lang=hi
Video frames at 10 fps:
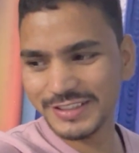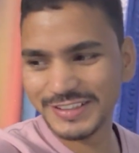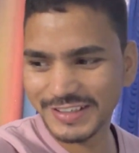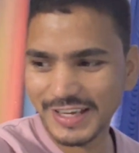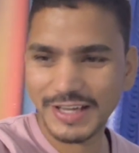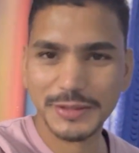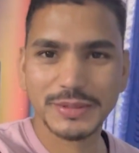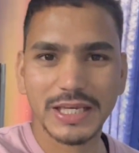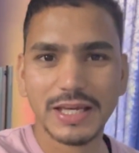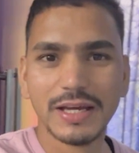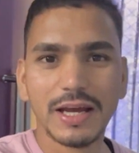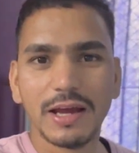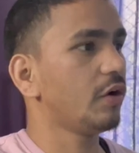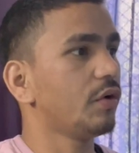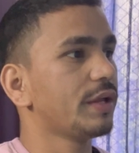ग्यारह बजे
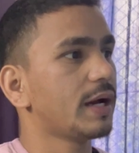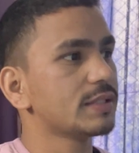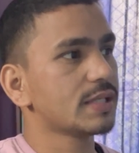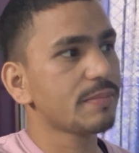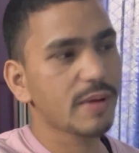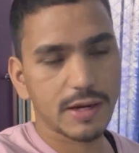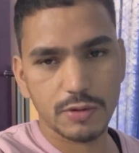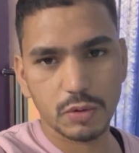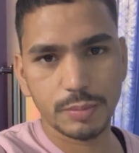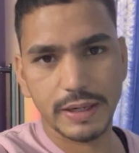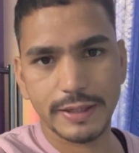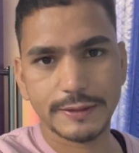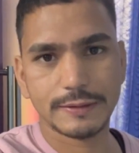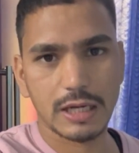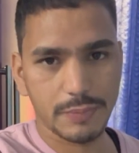और यहाँ से मेन रोड
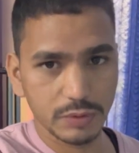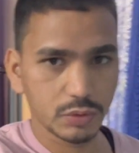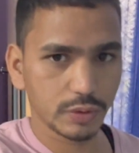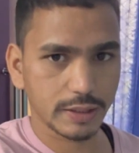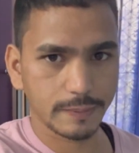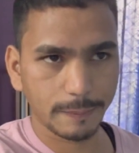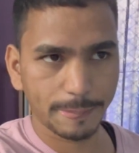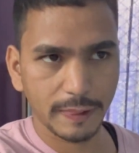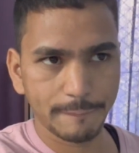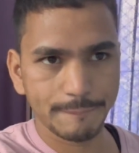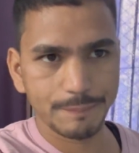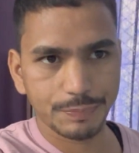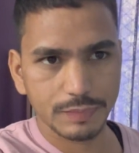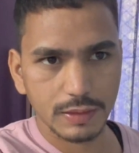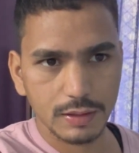बाहर काफ़ी दूर है
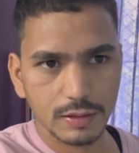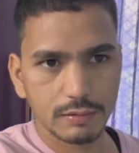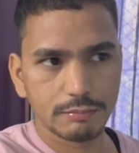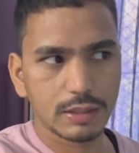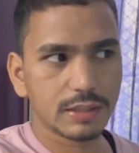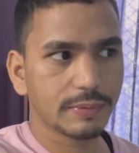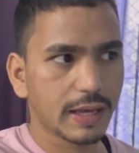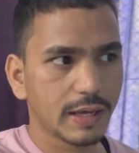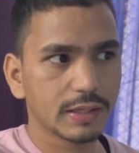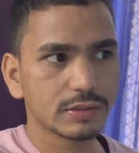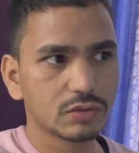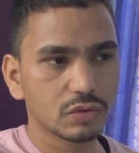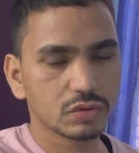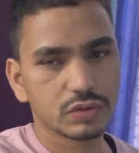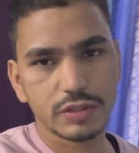मतलब है
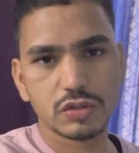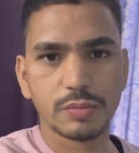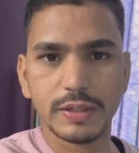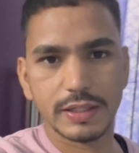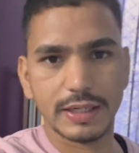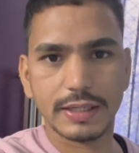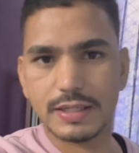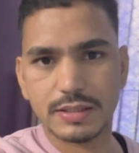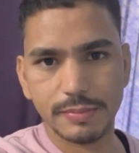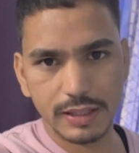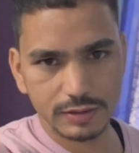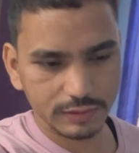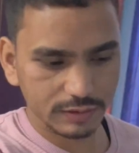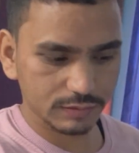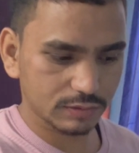दो तीन सौ मीटर है यहाँ से बाहर
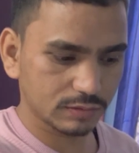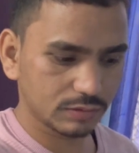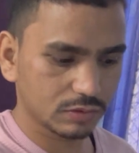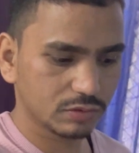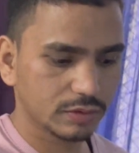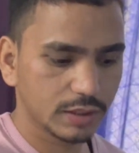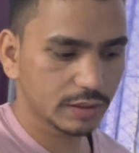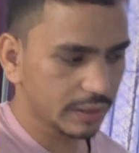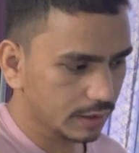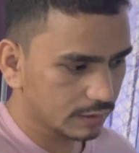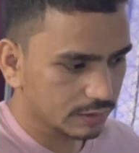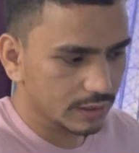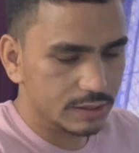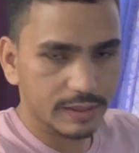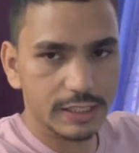तो इतने
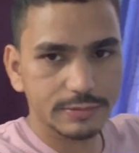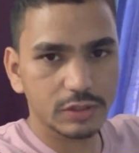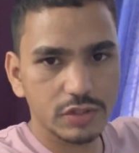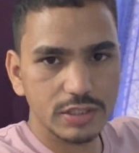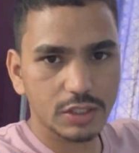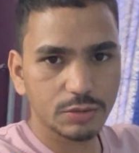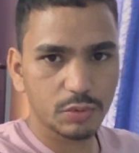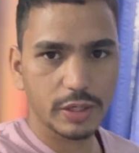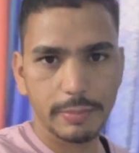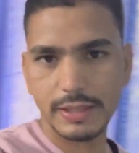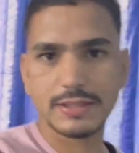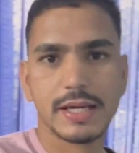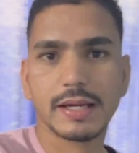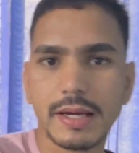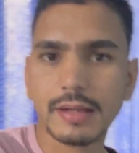तेज़ बारिश में तो इंसान तो पूरा ही भीग
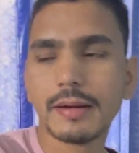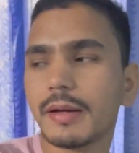जाएगा यार